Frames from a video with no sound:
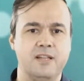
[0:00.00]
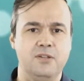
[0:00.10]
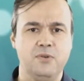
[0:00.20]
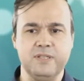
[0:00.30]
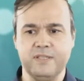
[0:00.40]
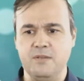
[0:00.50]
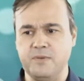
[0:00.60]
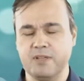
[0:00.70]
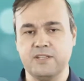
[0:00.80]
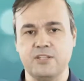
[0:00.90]
canetões
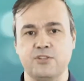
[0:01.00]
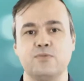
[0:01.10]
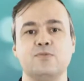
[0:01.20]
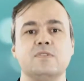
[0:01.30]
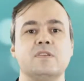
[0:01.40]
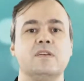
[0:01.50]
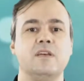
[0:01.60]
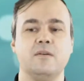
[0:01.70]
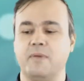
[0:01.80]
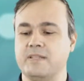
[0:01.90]
simples que a gente
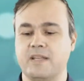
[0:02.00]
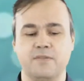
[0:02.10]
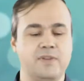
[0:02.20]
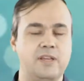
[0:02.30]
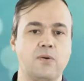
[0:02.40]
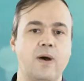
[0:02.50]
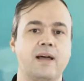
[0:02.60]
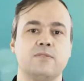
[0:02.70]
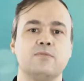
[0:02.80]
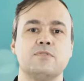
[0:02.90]
usa para escrever em
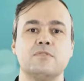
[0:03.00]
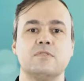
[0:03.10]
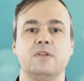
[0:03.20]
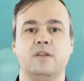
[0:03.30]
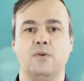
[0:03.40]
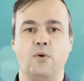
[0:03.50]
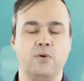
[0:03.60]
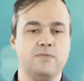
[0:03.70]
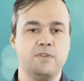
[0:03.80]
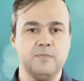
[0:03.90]
quadros
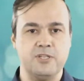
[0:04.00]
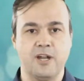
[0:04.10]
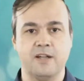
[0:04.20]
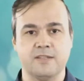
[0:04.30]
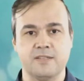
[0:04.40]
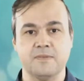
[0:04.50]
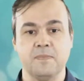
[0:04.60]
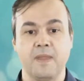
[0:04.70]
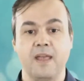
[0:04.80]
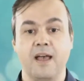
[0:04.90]
ou em flipcharts.